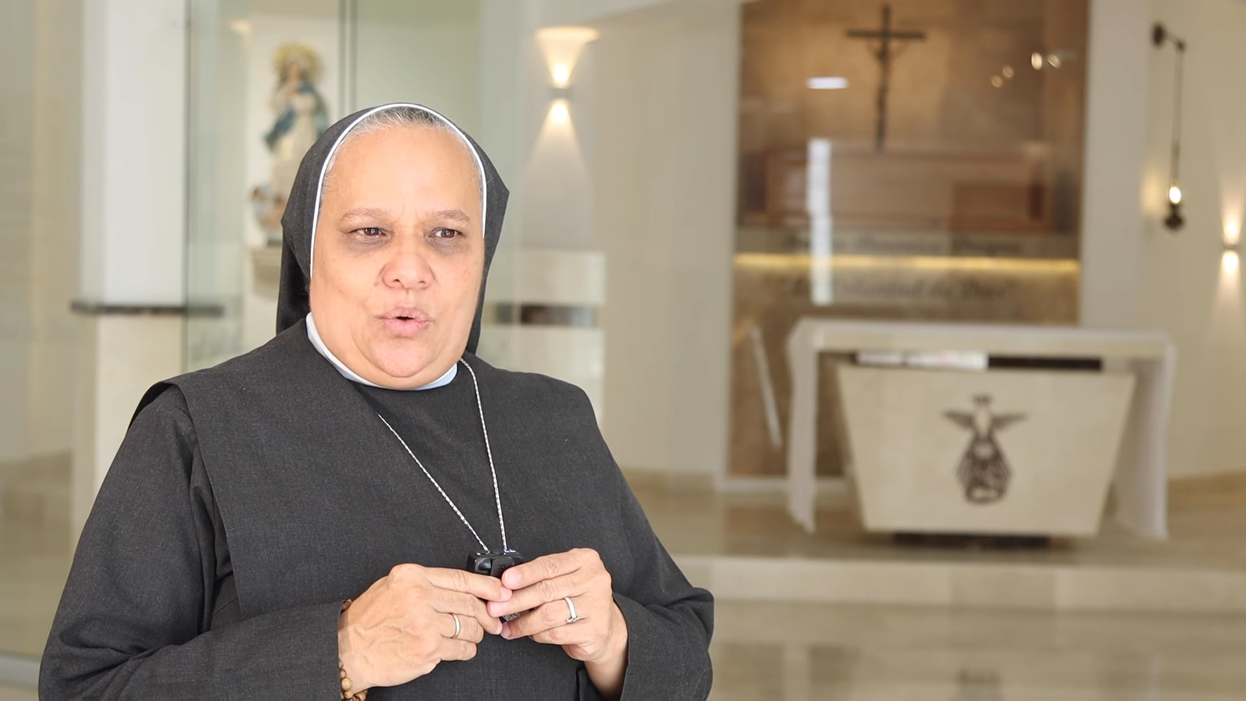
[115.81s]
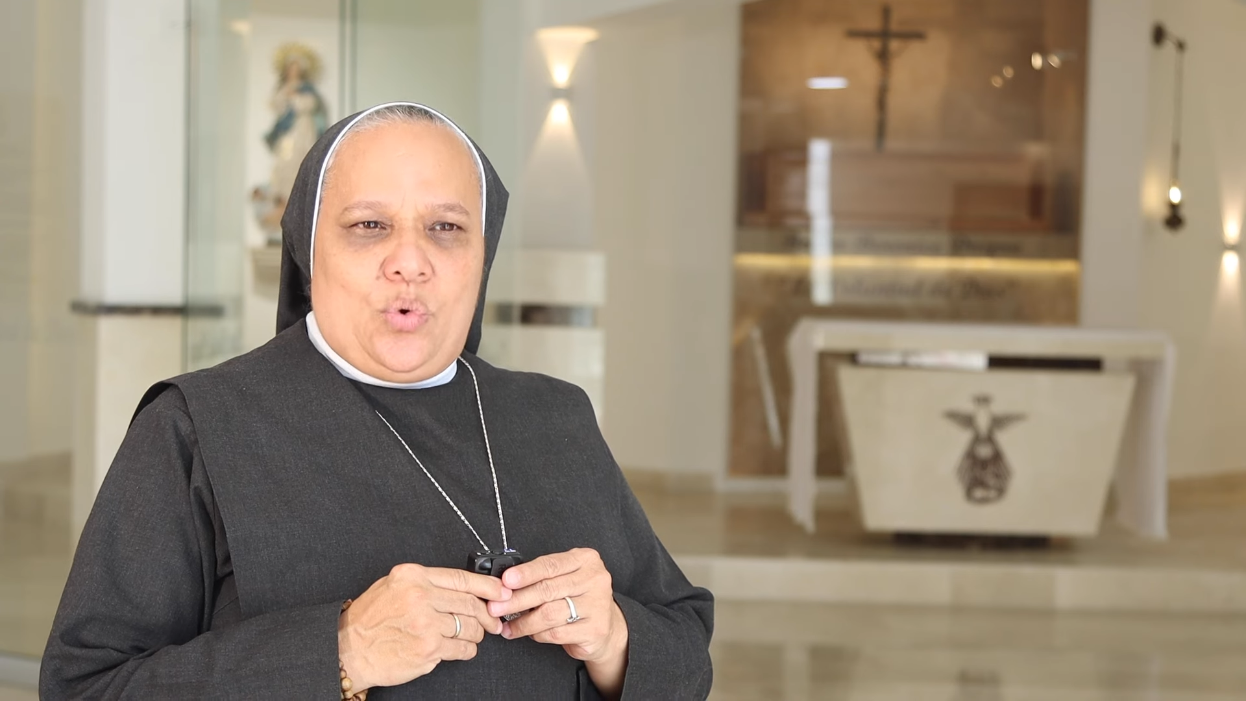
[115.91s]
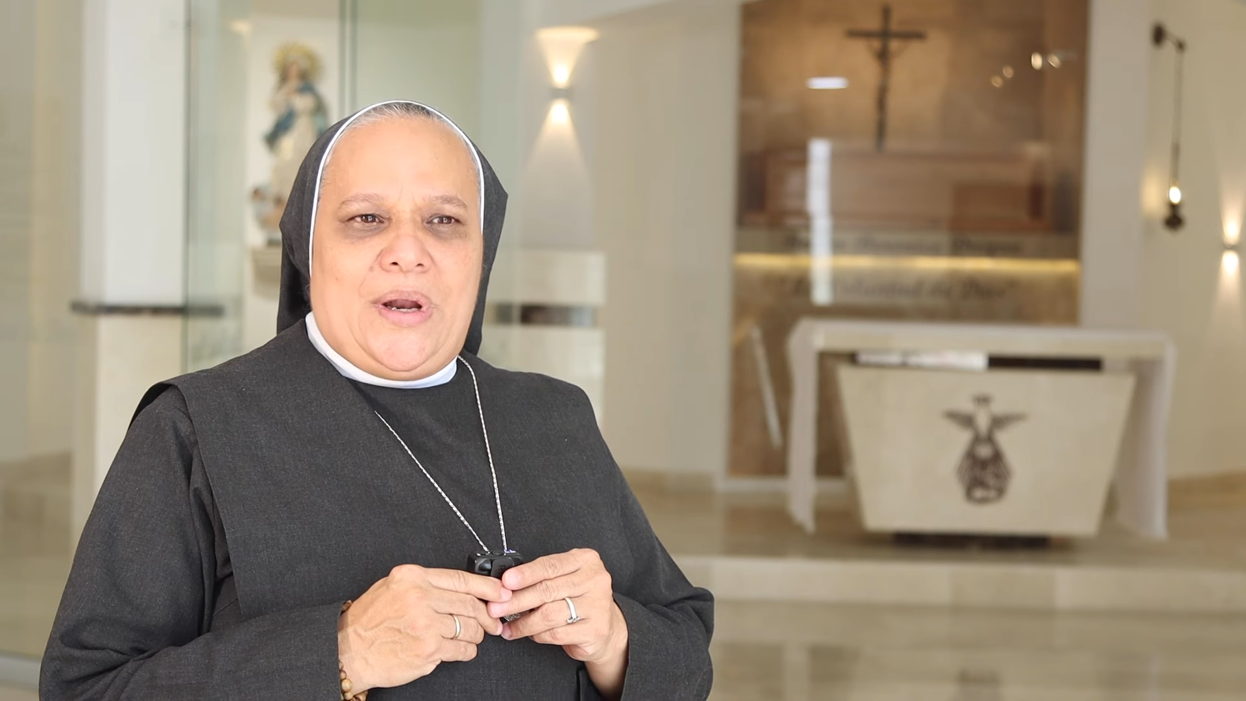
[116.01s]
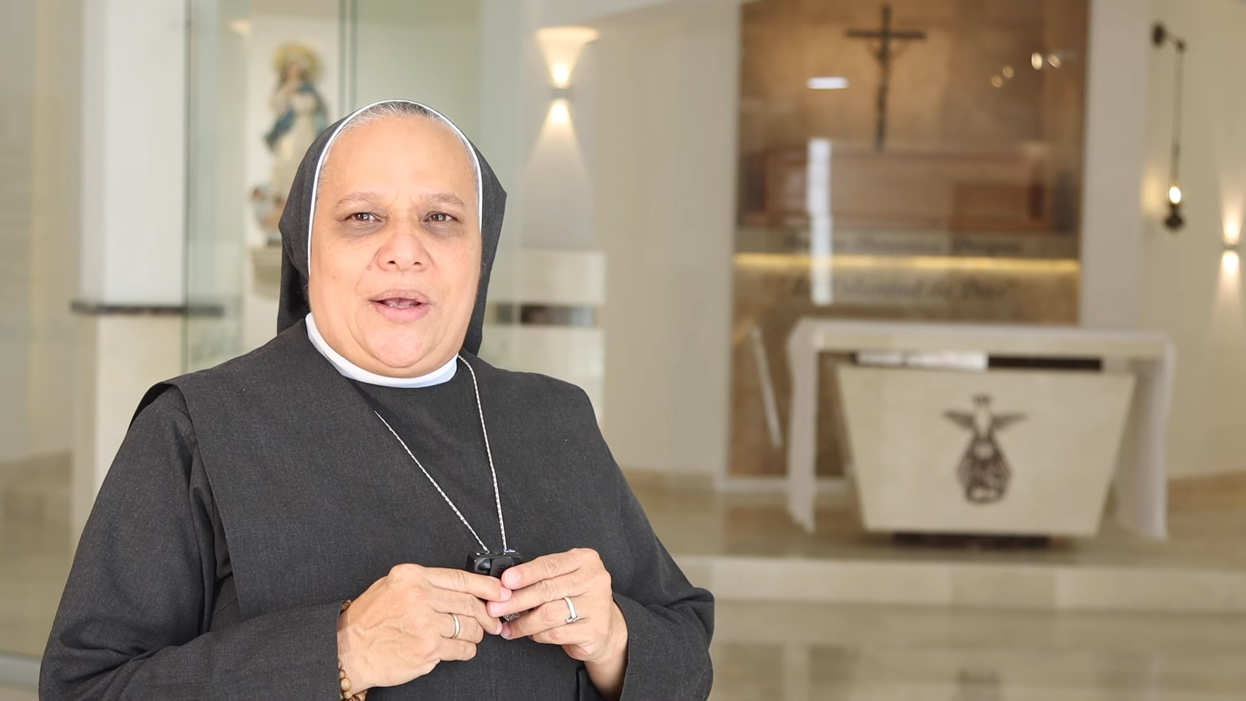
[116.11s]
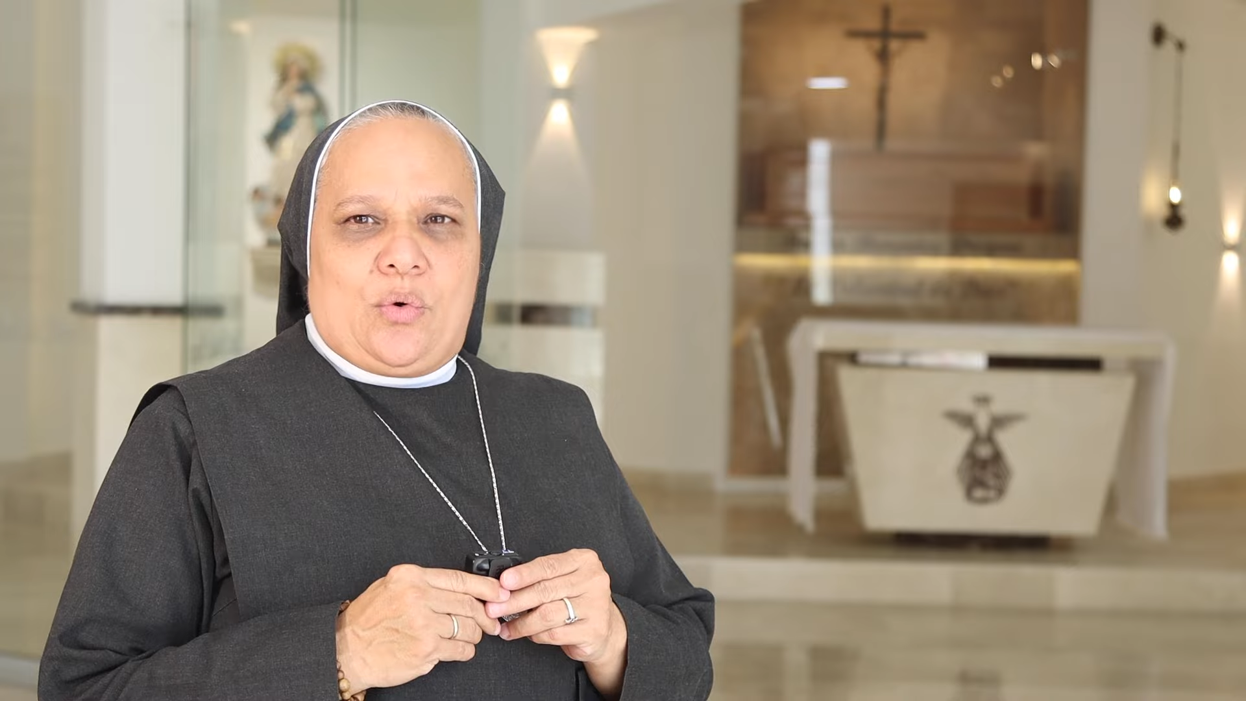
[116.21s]

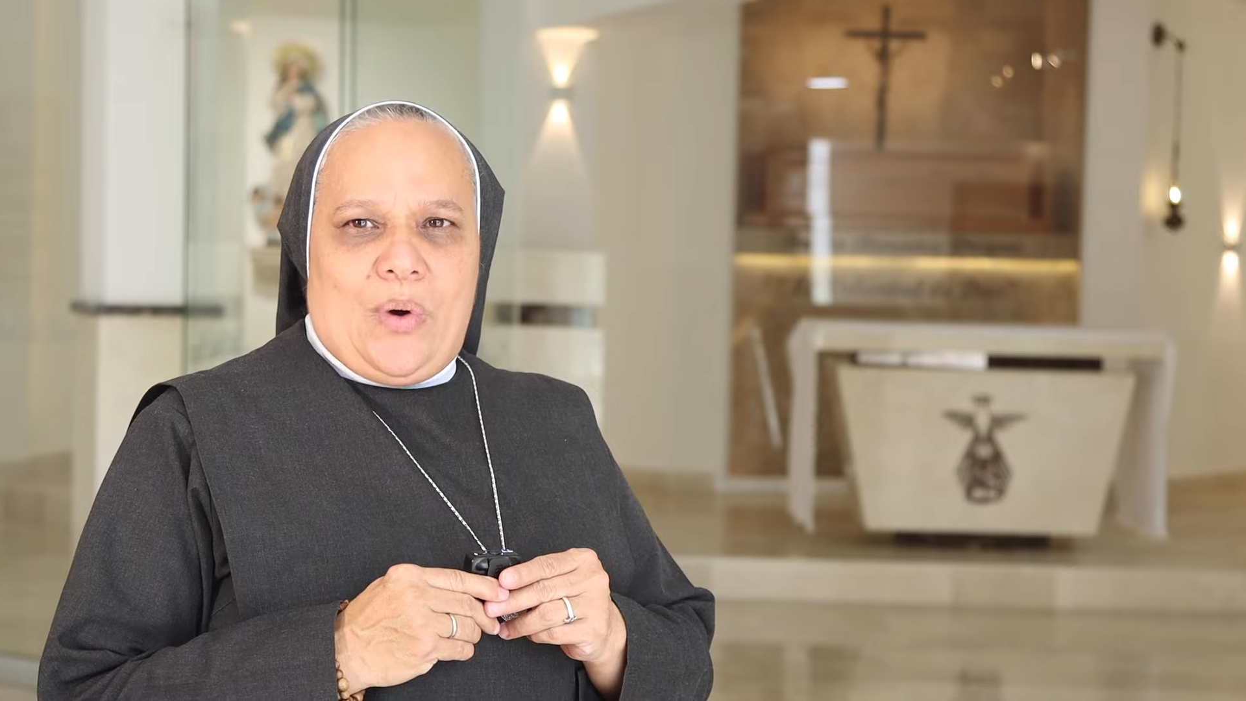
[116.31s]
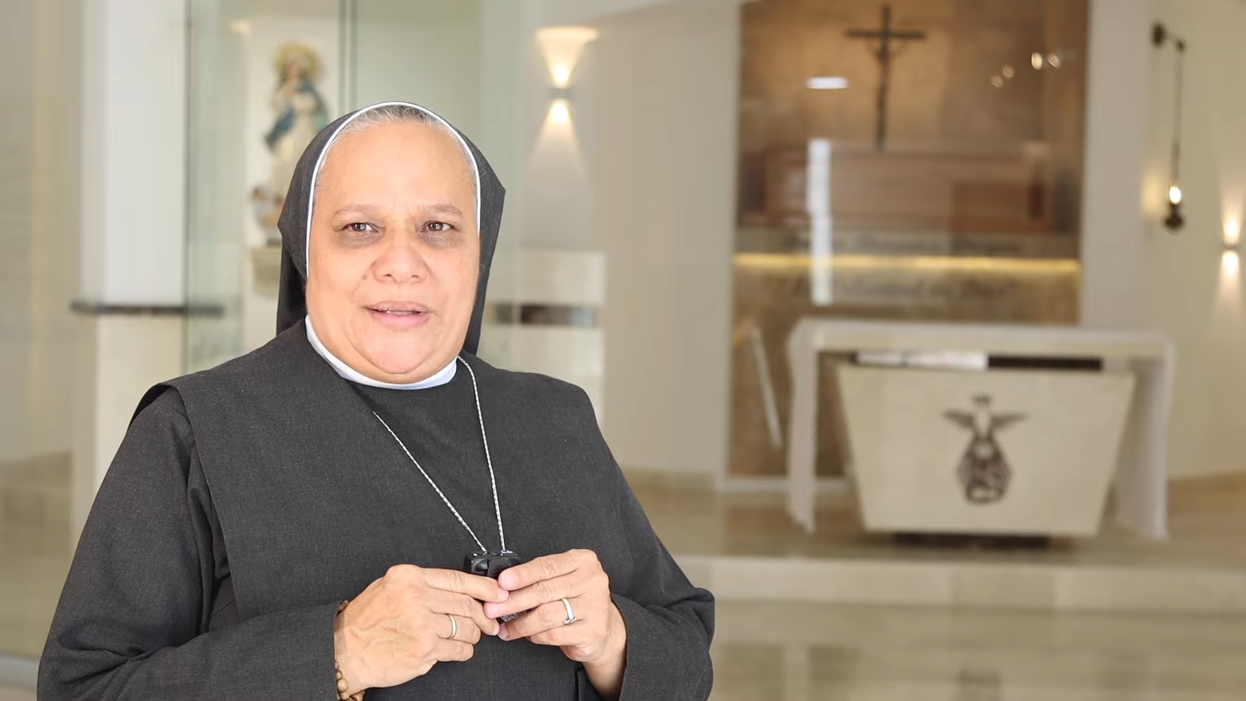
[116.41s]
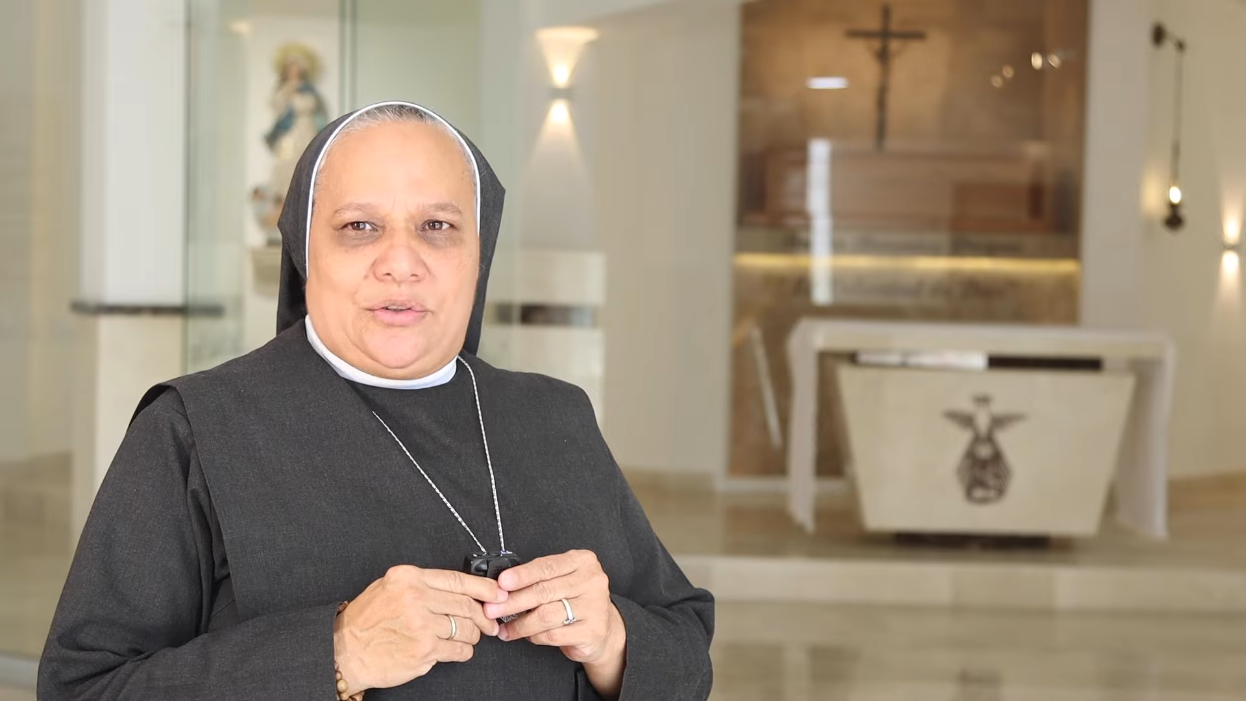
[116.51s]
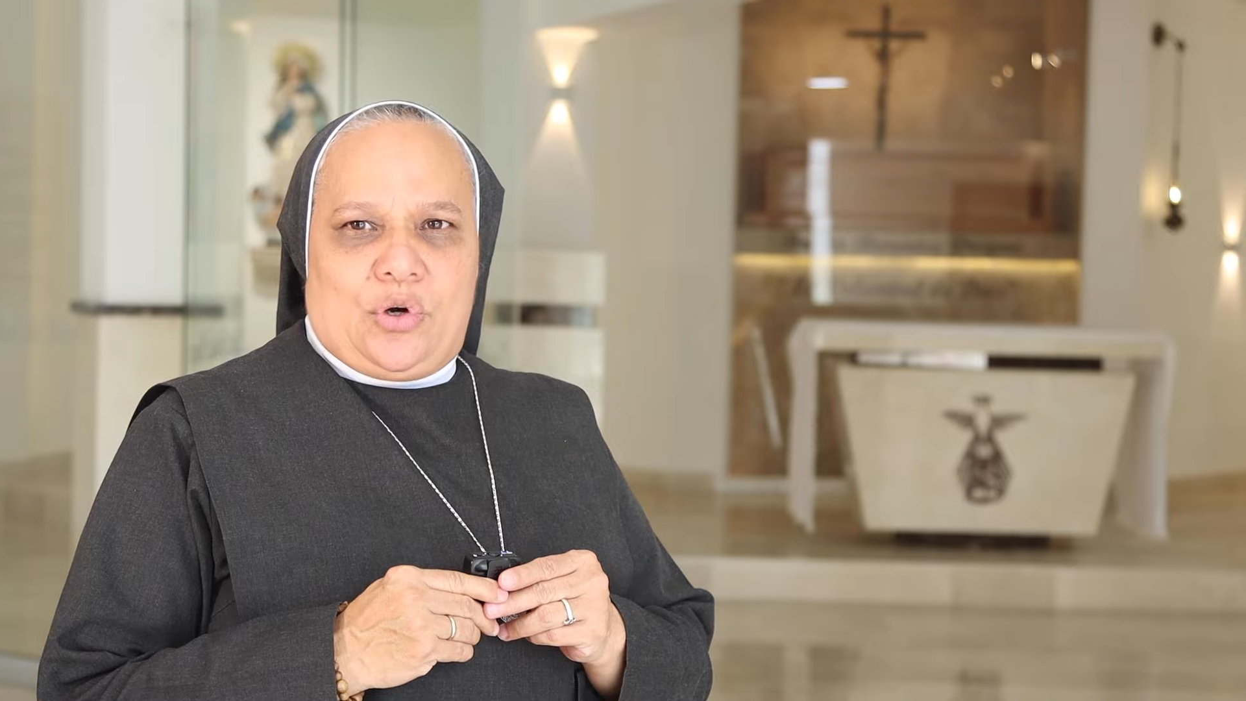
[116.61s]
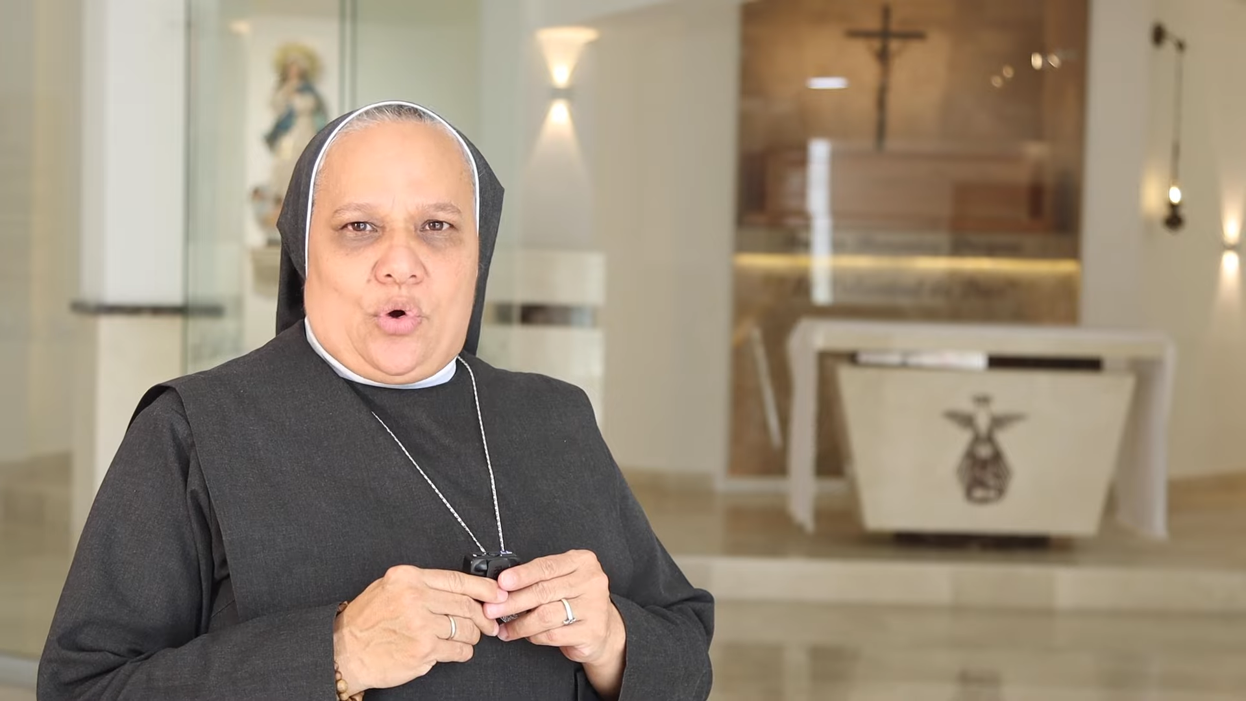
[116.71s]
un
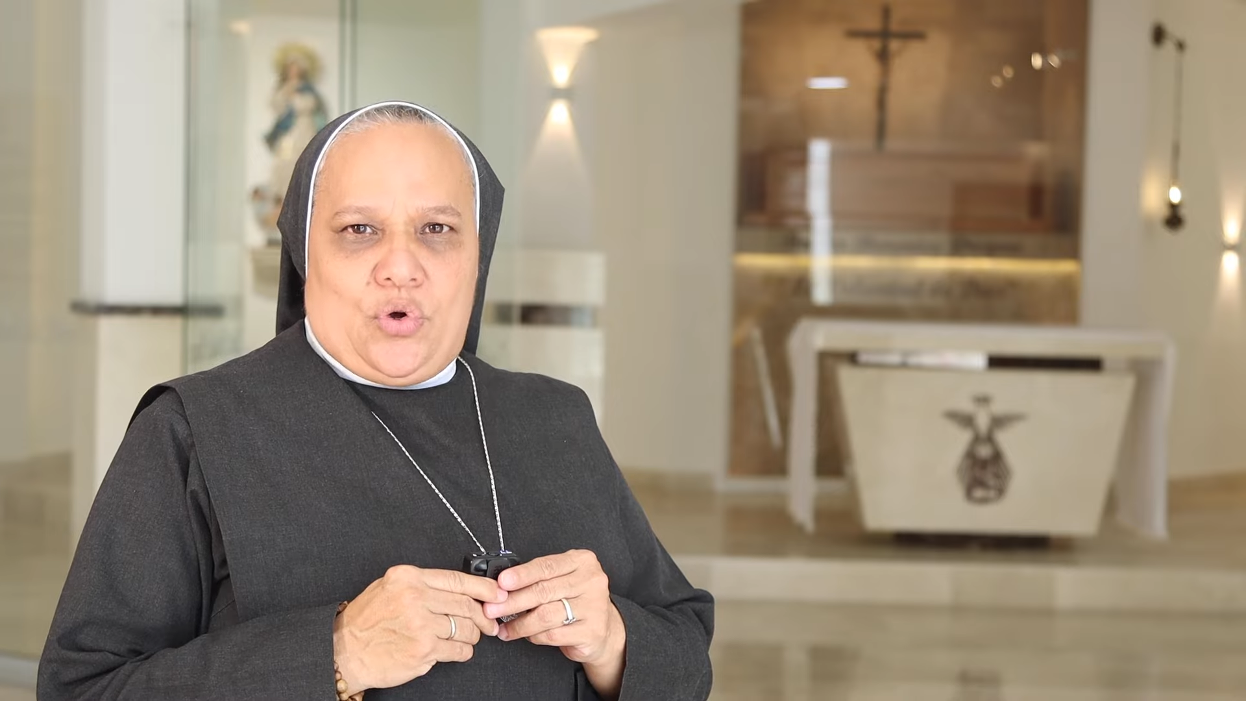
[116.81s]
encuentro